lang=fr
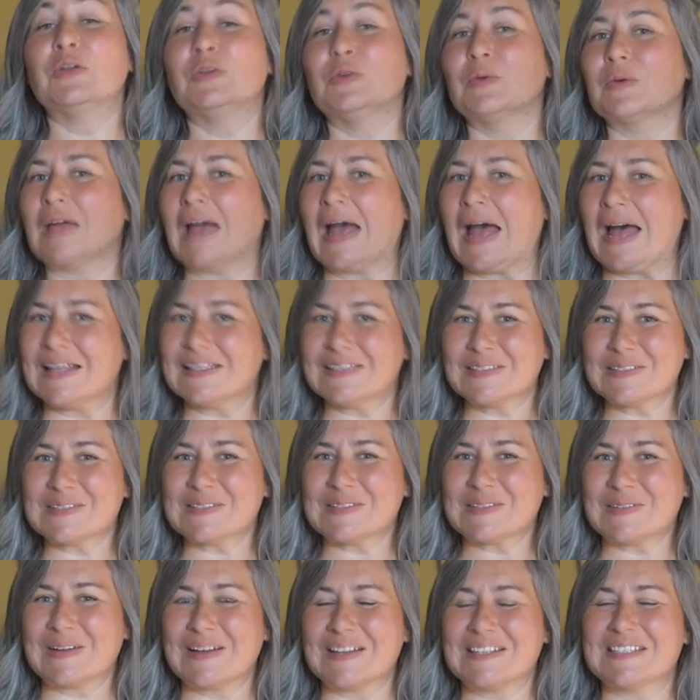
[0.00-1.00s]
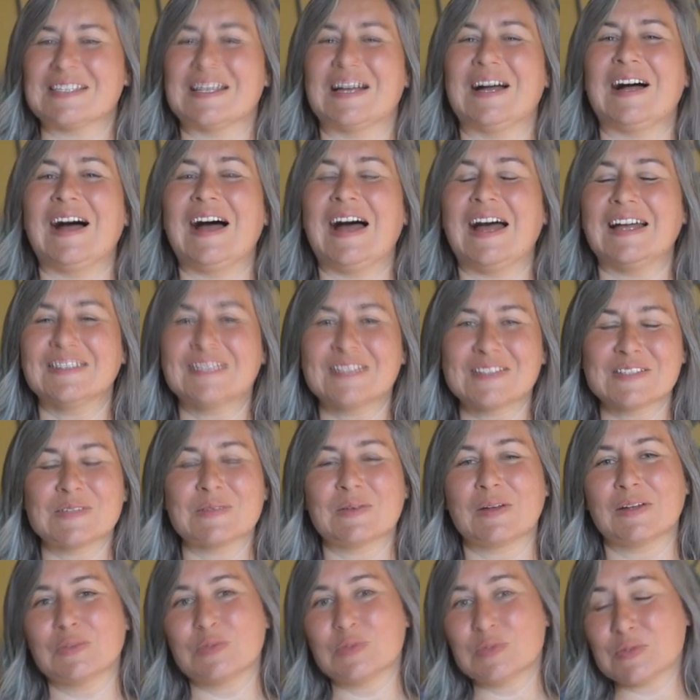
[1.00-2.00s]
Donc attention à ça,
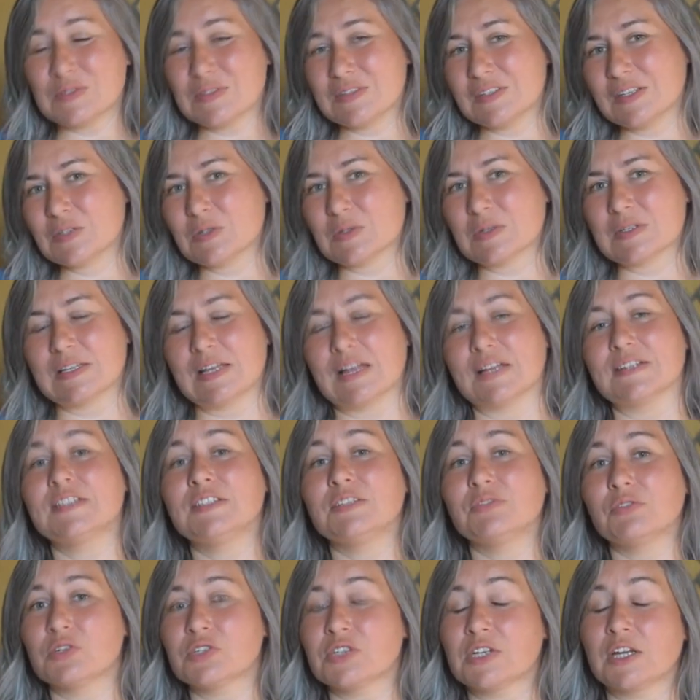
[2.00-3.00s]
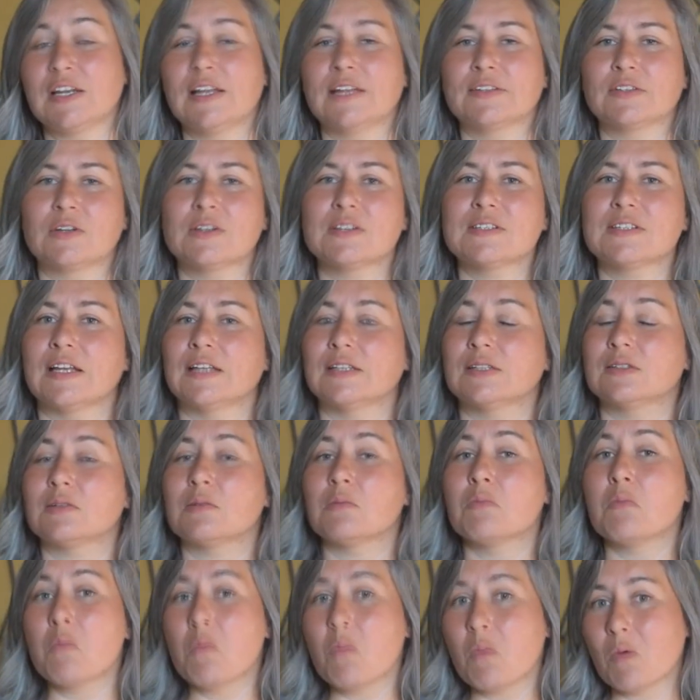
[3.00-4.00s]
attention à toutes ces choses-là. Si votre chien il a tendance à
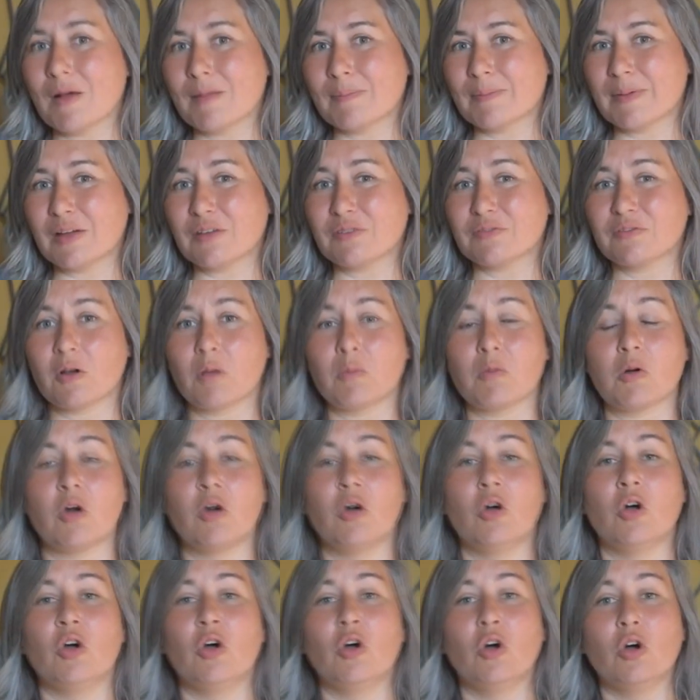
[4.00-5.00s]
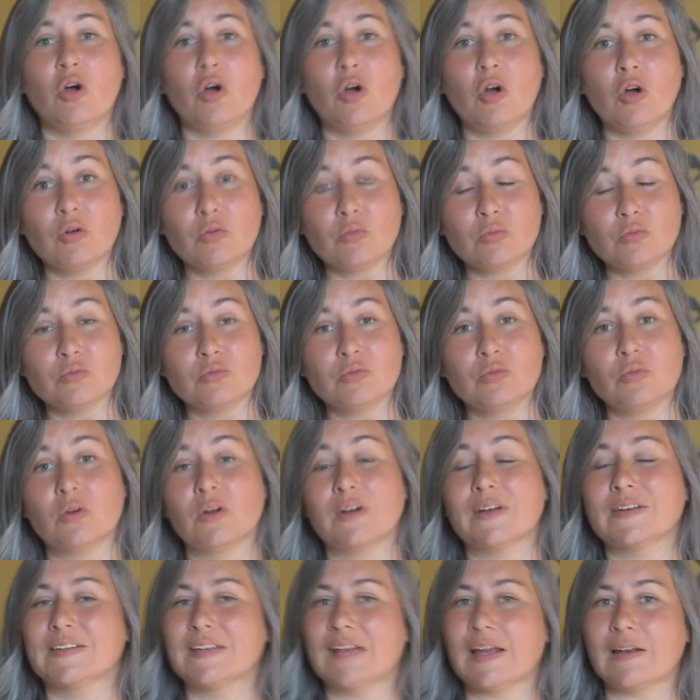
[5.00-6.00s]
être moins performant en
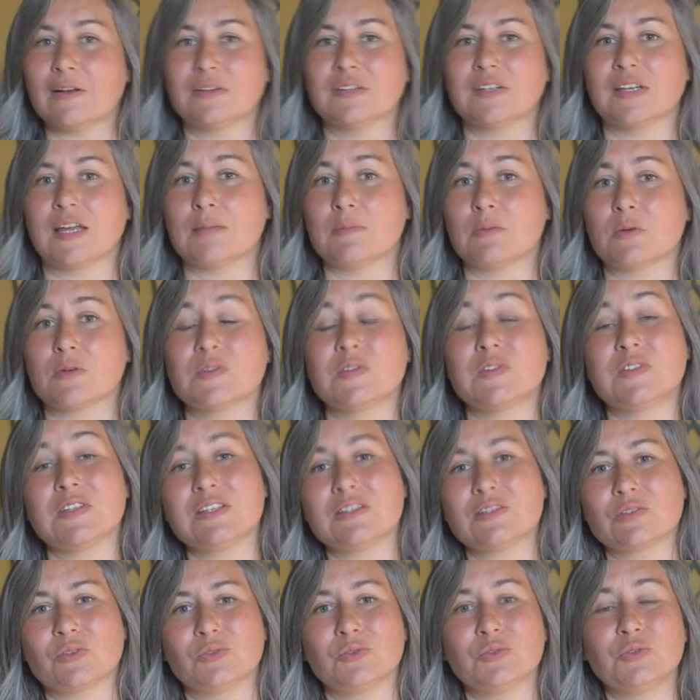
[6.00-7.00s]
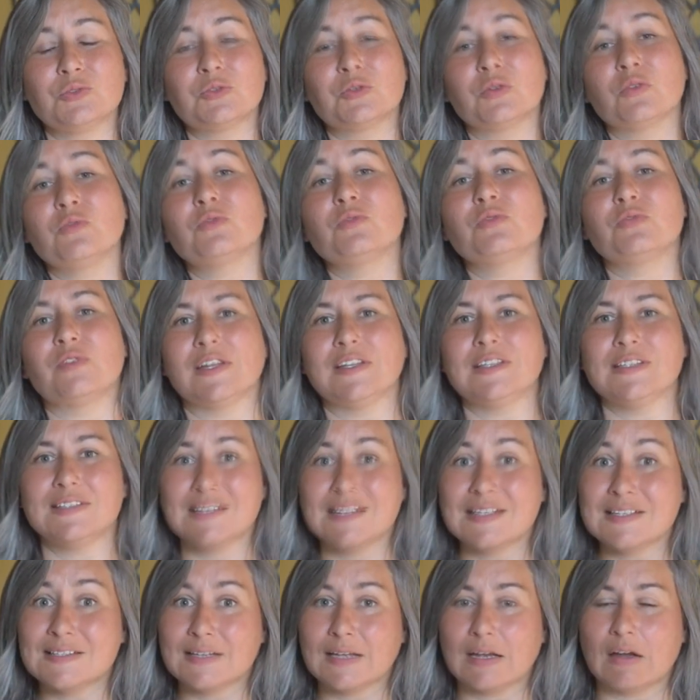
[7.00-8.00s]
concours qu'à l'entraînement, c'est sans doute que vous faites
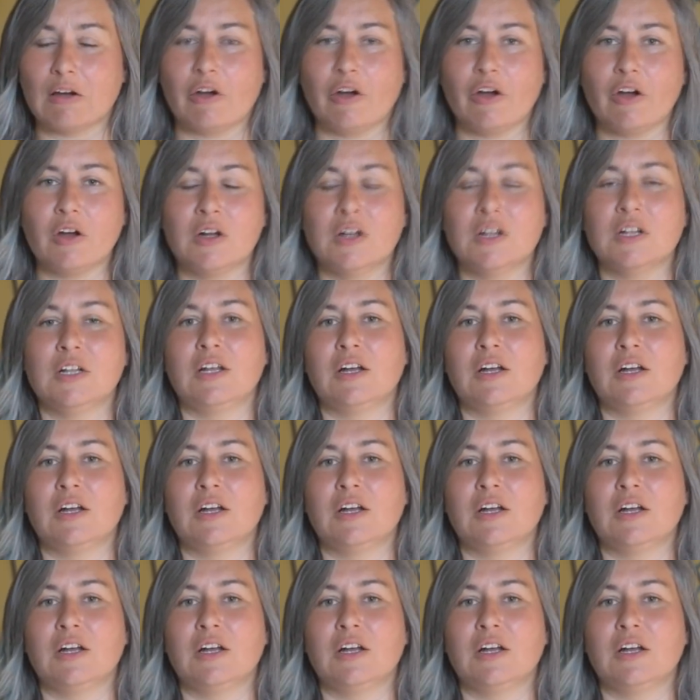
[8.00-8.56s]
des erreurs